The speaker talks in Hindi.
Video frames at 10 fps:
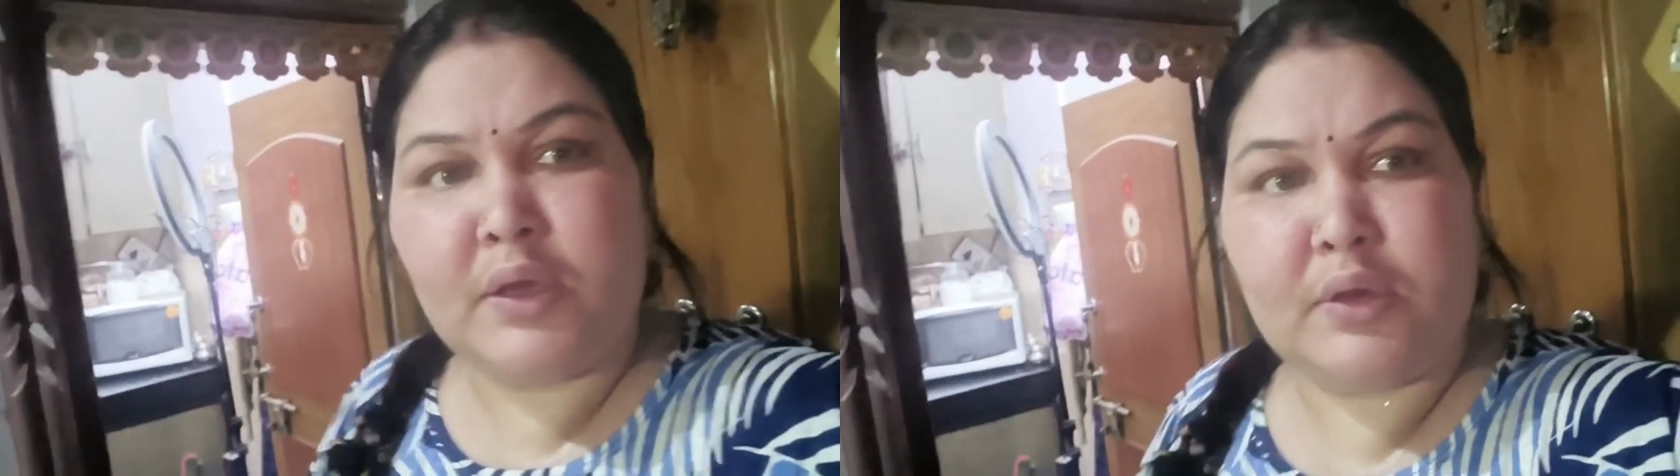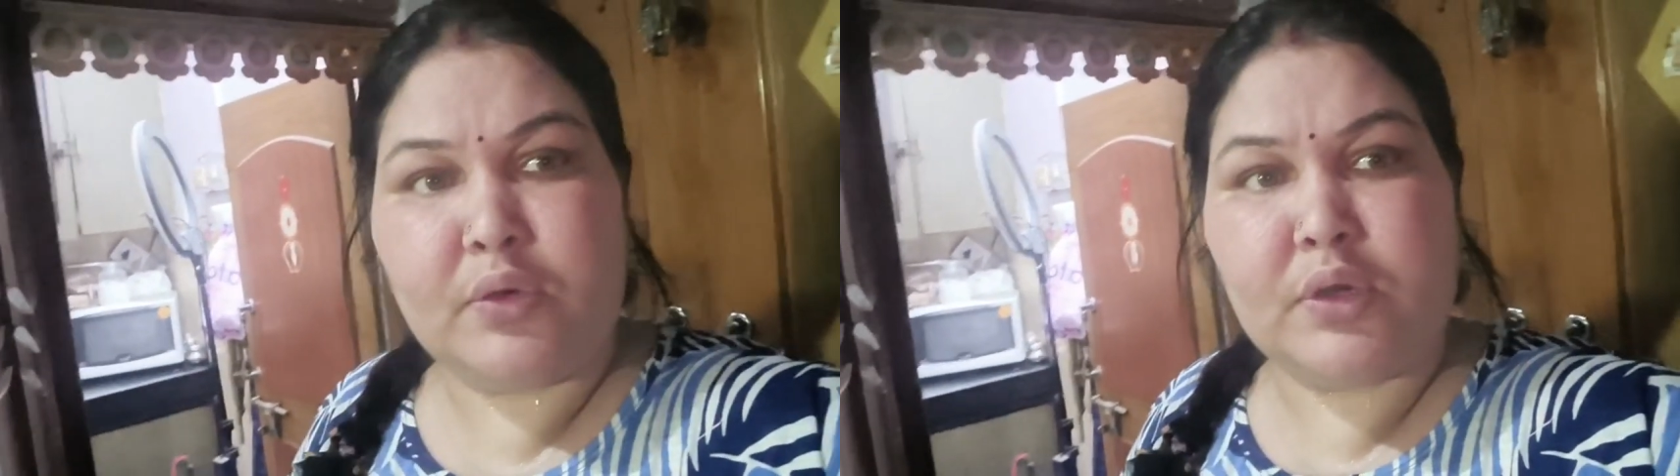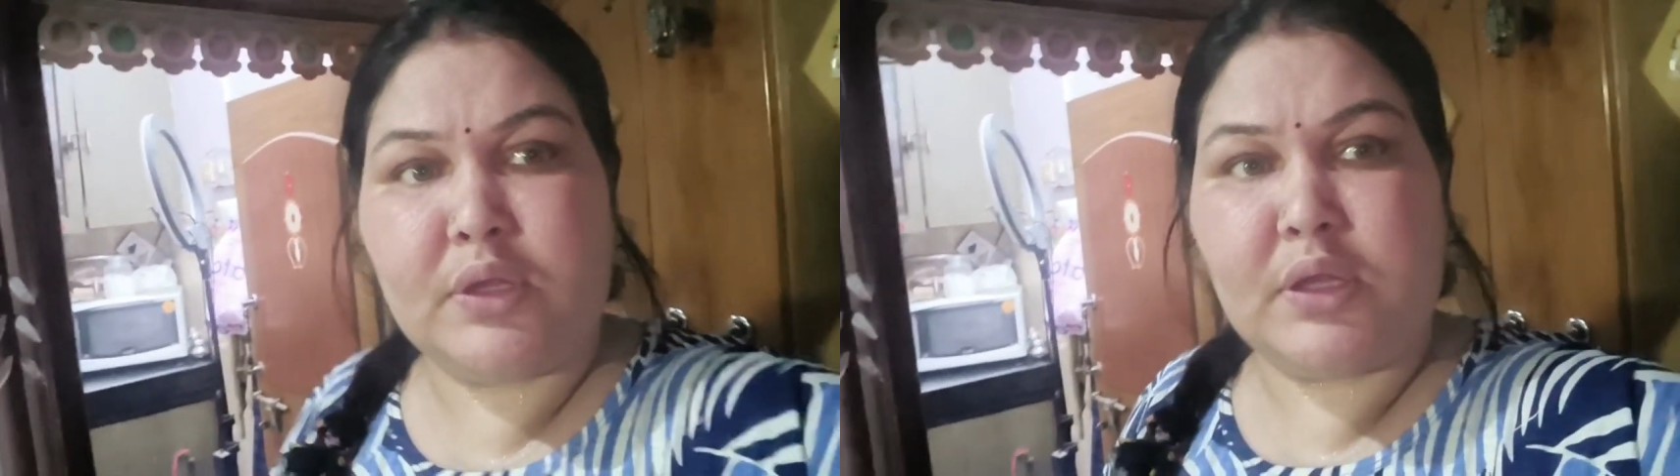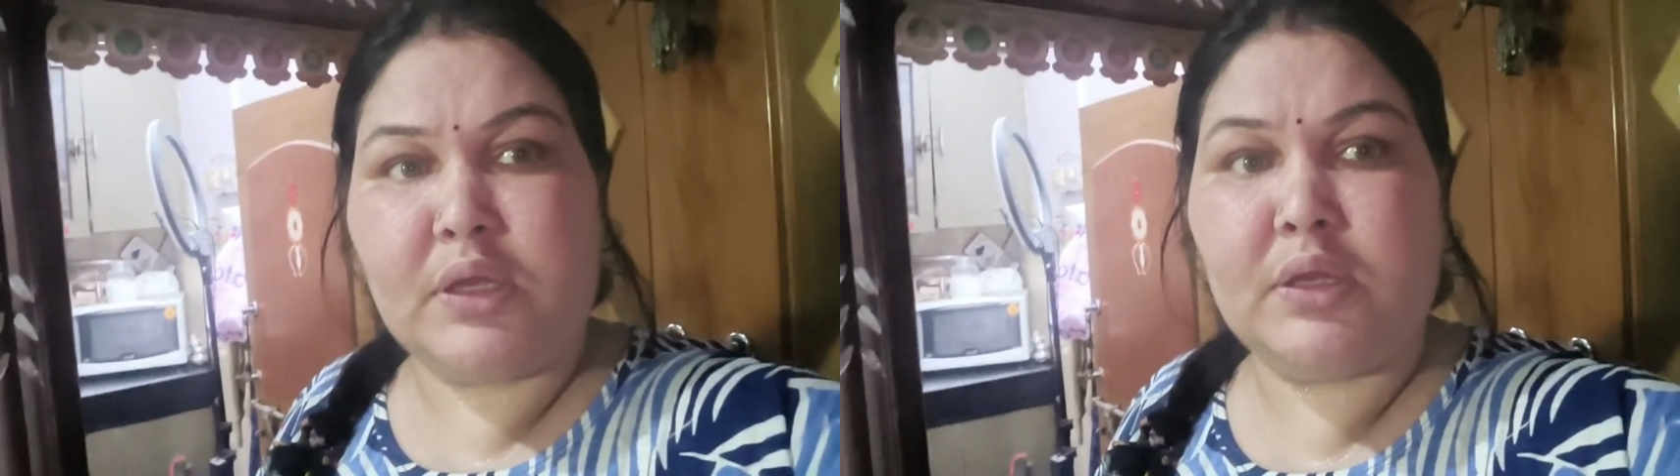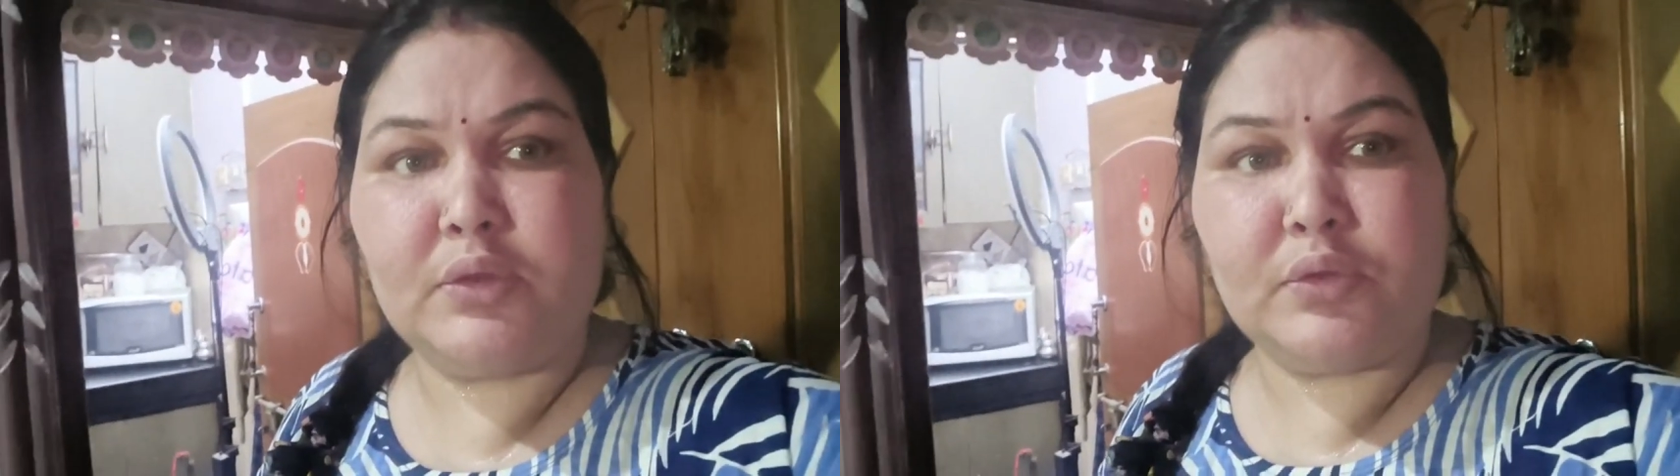रोटी तो
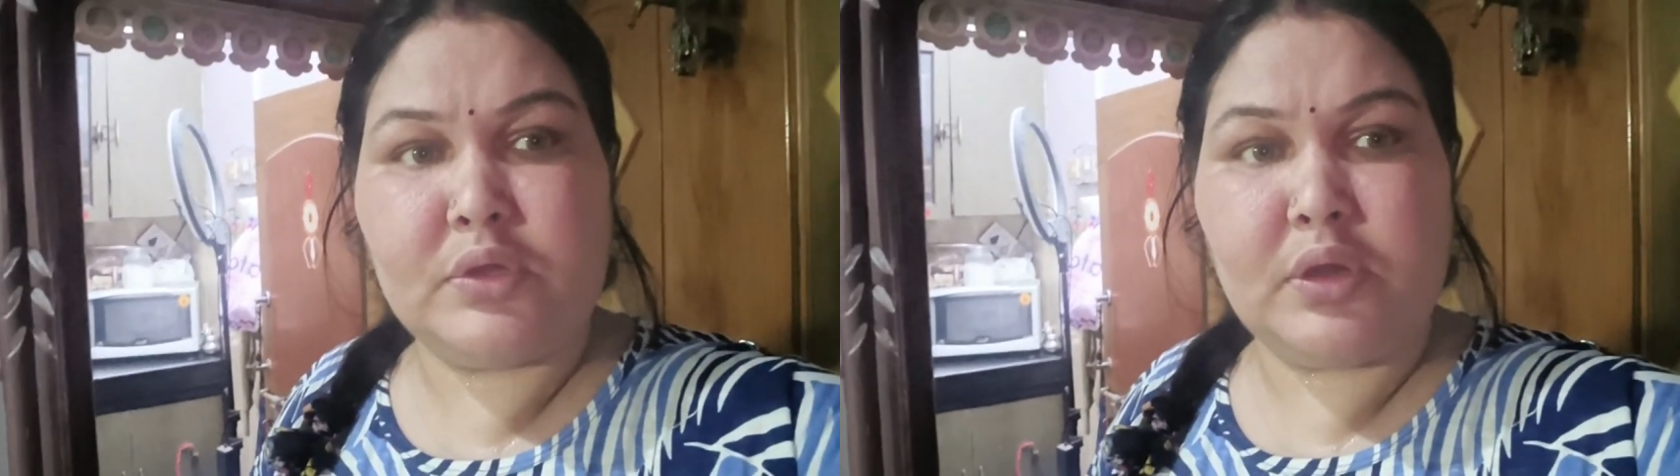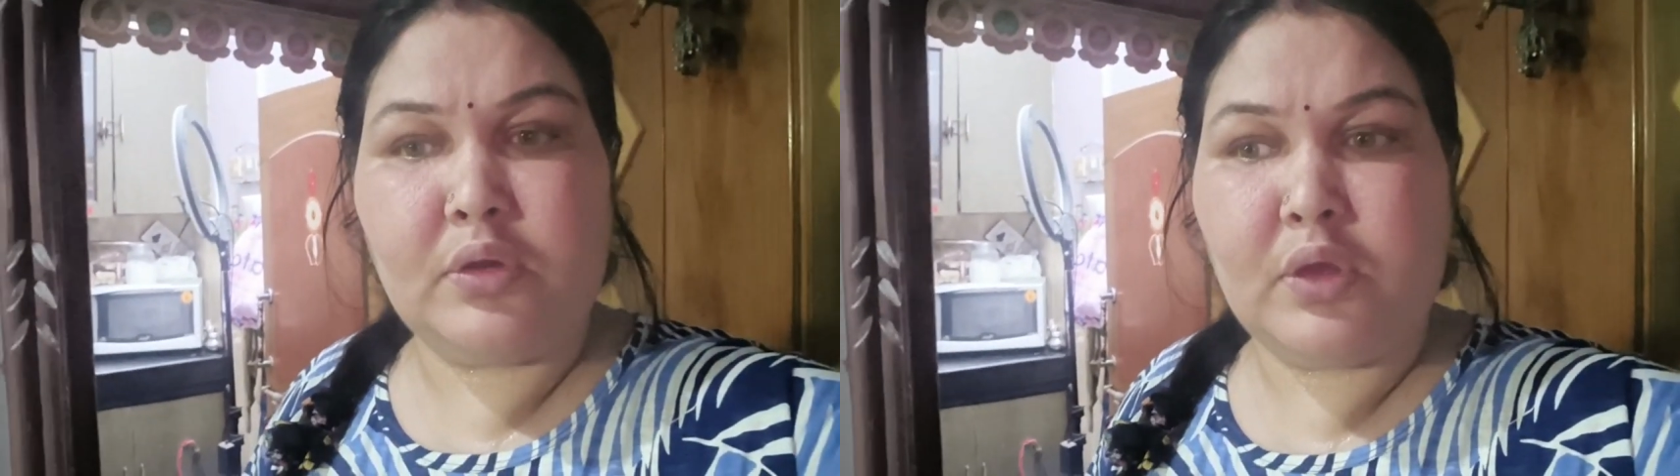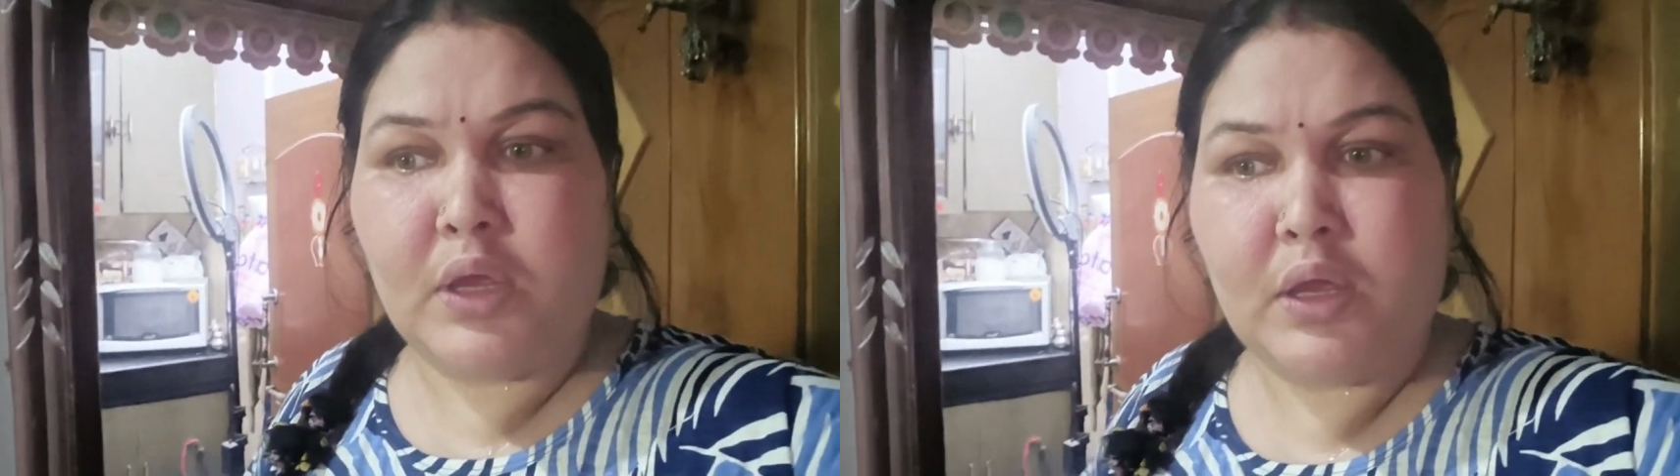तो चलो